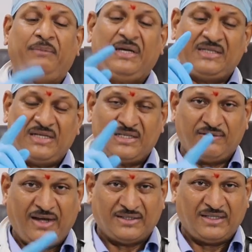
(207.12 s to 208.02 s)
మీజిల్స్
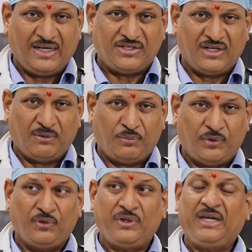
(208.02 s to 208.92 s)
వ్యాక్సిన్
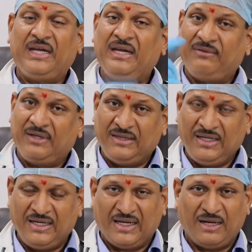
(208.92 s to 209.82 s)
వేసినప్పుడు ఈ
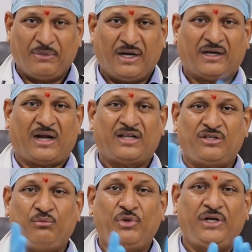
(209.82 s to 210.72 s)
దీనికి ఏమన్నా క్రాస్
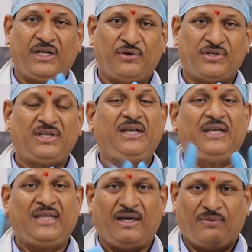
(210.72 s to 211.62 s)
ఇమ్యూనిటీ వచ్చి
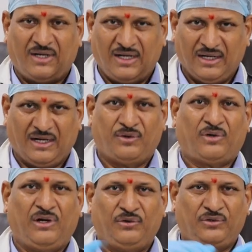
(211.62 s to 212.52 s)
ఇది ఏమన్నా
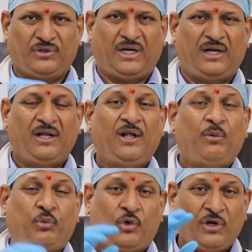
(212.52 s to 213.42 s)
కంట్రోల్ అవుతుందా
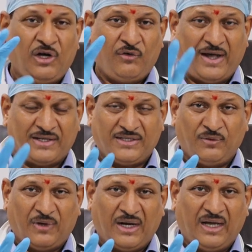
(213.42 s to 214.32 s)
పోలియో వ్యాక్సిన్
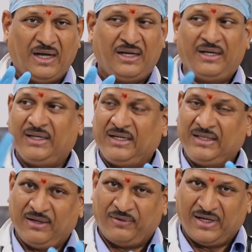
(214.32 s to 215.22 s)
వల్ల
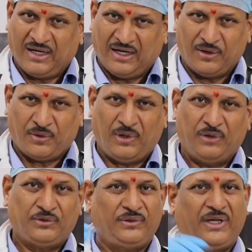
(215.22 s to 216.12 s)
ఇదేమన్నా కంట్రోల్
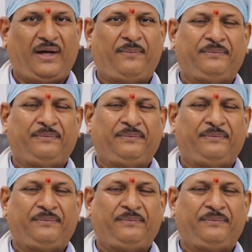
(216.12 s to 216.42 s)
అవుతుందా